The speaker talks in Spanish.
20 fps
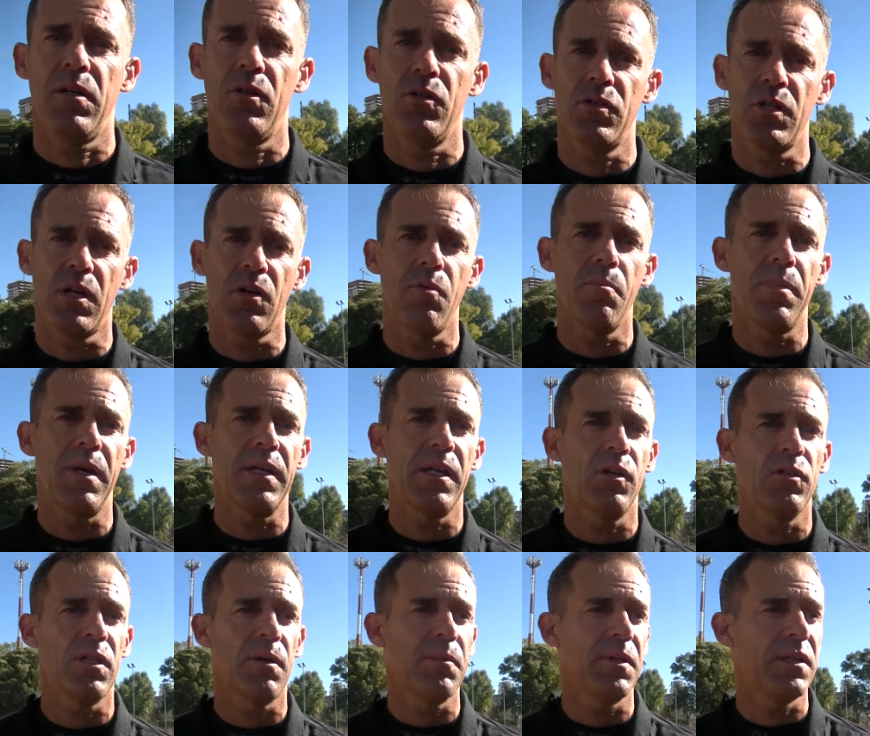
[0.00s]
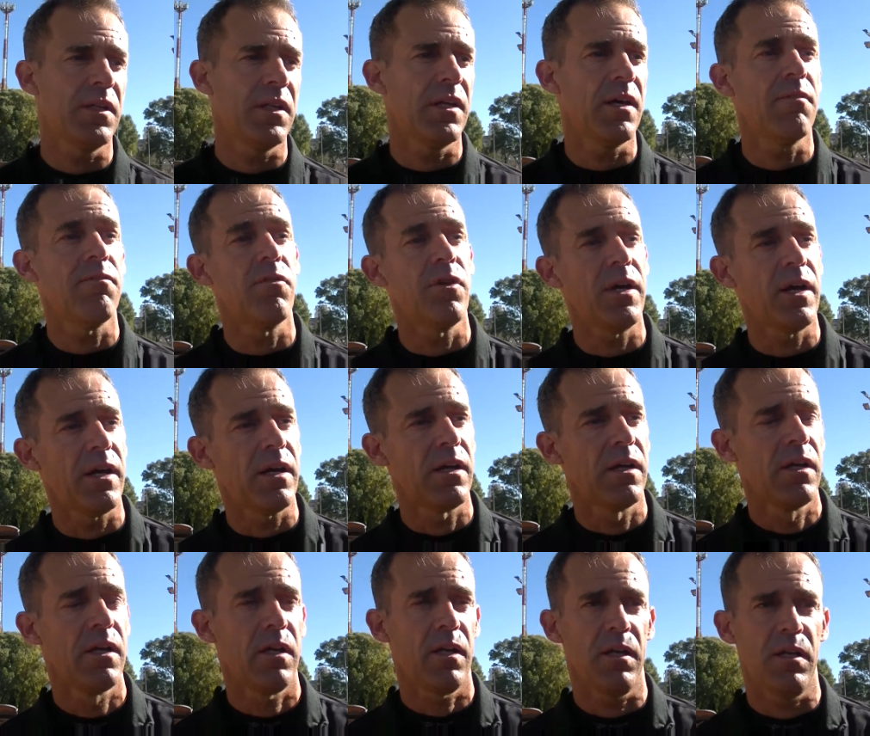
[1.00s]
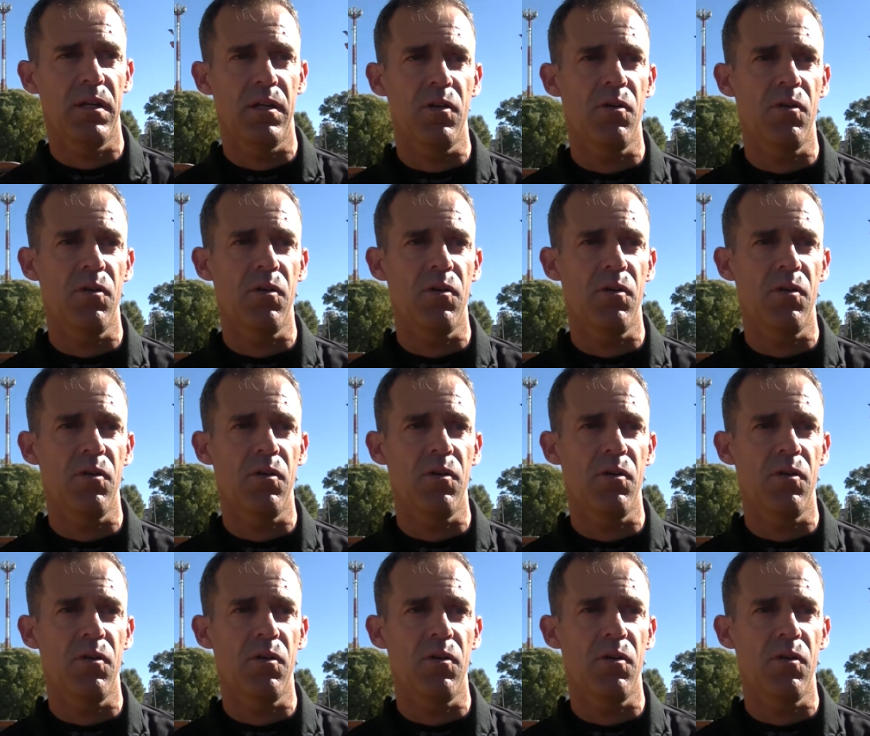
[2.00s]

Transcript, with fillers: nos ha acompañado también desde afuera eh,